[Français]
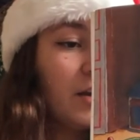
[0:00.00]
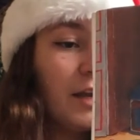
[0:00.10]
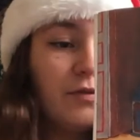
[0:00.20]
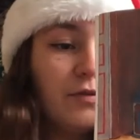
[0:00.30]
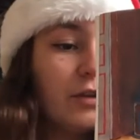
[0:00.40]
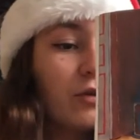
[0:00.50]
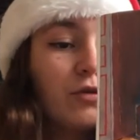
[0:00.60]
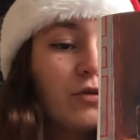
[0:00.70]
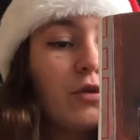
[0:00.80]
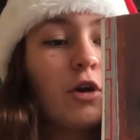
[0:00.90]
et il veut être
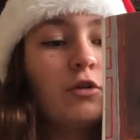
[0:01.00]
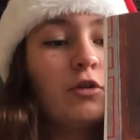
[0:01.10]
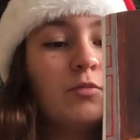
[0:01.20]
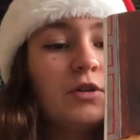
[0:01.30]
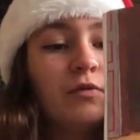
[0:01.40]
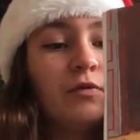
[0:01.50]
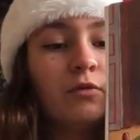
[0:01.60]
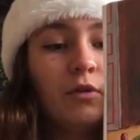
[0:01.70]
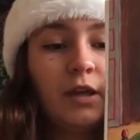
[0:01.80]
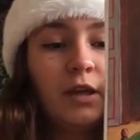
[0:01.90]
sûr que Tom Chiffon
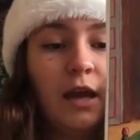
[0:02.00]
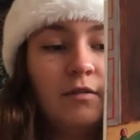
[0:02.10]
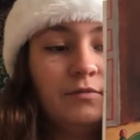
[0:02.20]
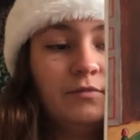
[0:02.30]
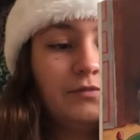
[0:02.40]
se régale.